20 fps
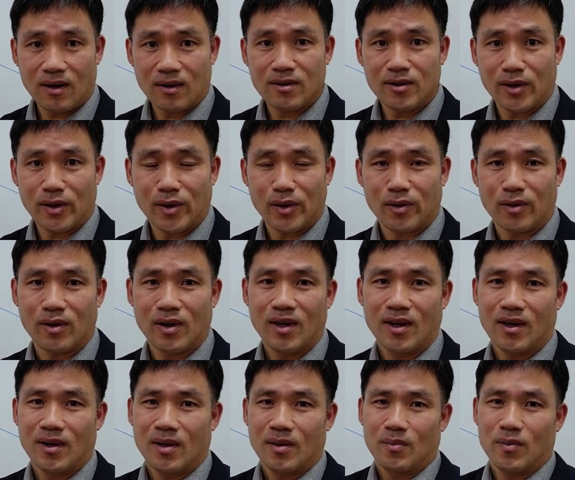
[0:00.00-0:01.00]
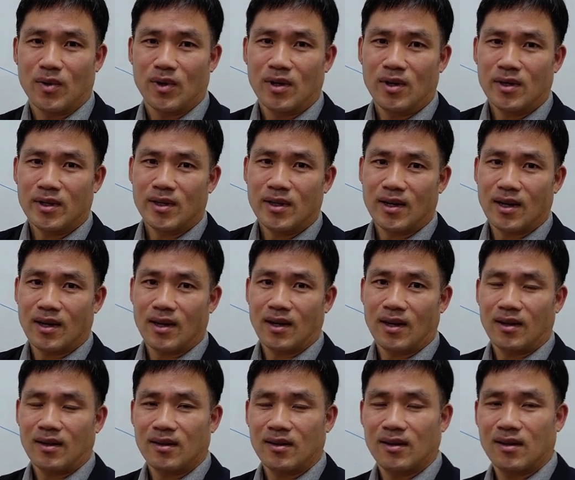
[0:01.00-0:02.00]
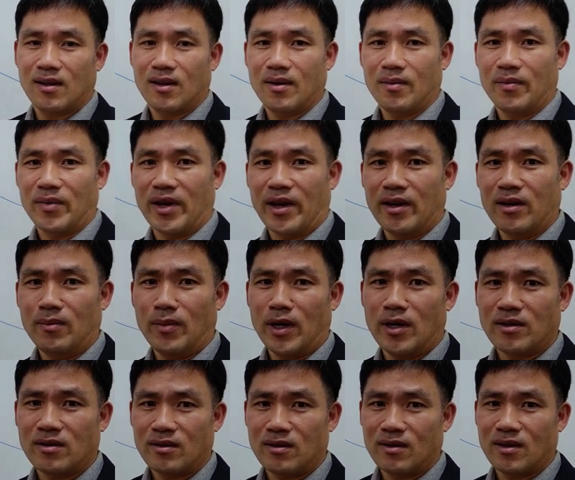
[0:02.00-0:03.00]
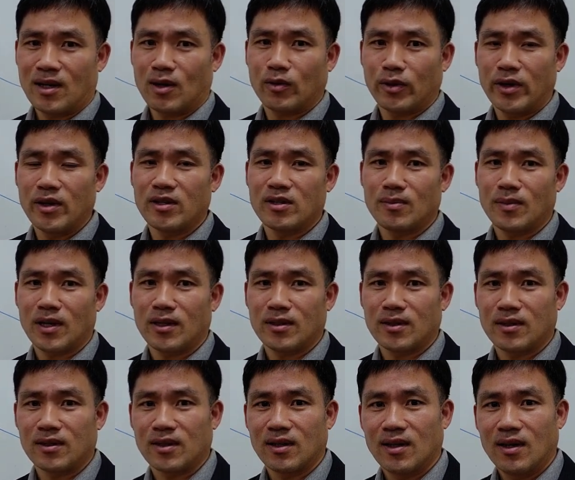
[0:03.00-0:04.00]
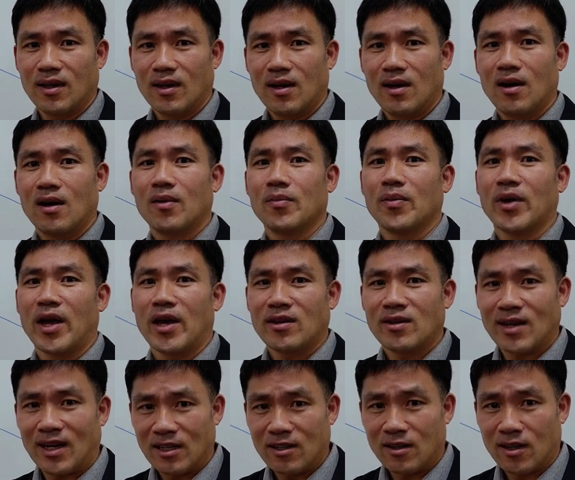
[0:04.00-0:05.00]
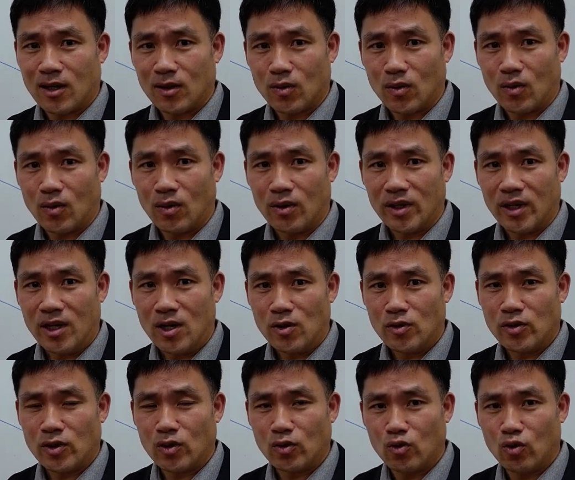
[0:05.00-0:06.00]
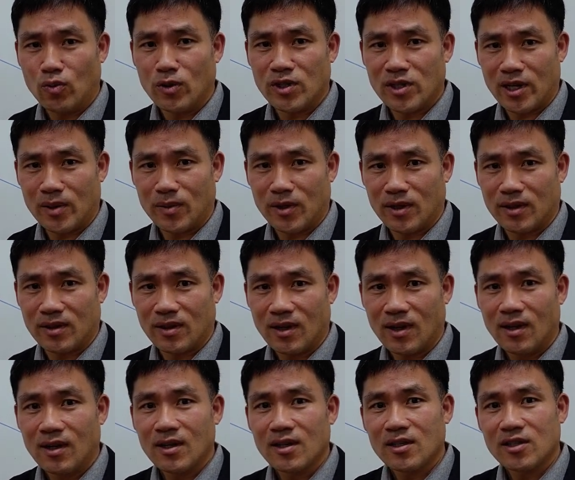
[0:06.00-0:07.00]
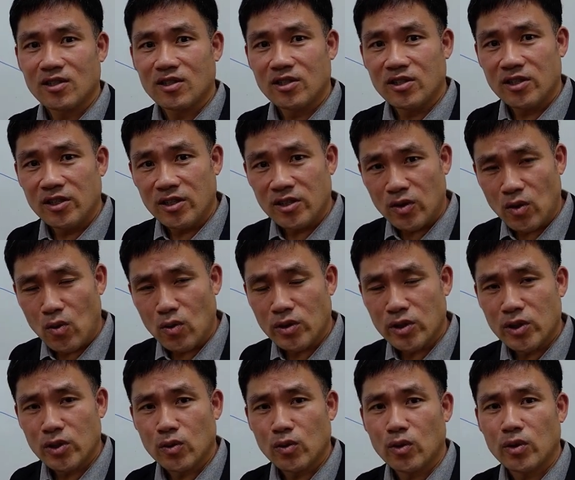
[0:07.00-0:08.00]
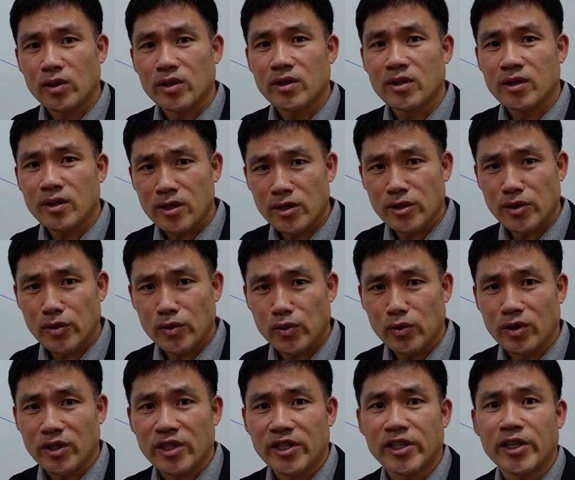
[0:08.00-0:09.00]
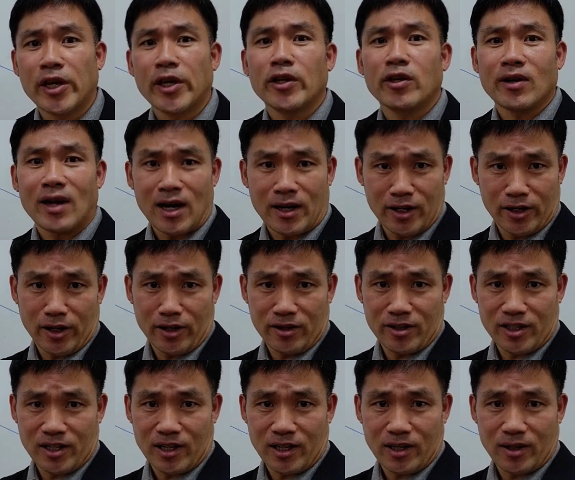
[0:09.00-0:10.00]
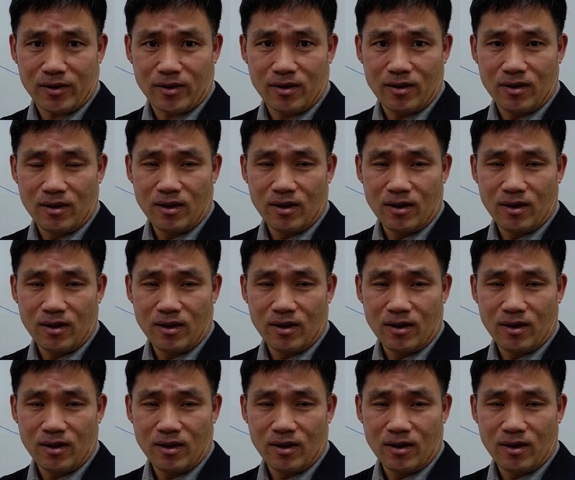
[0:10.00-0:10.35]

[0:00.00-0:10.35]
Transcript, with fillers: 그래요. 뭐 일기가 매일매일 쓰는 거라고 되어 있지만은 매일은 아니더라도 일주일에 두 번, 세 번 지속적으로 글을 쓸 수 있는 기회를 갖게 되는 거잖아요.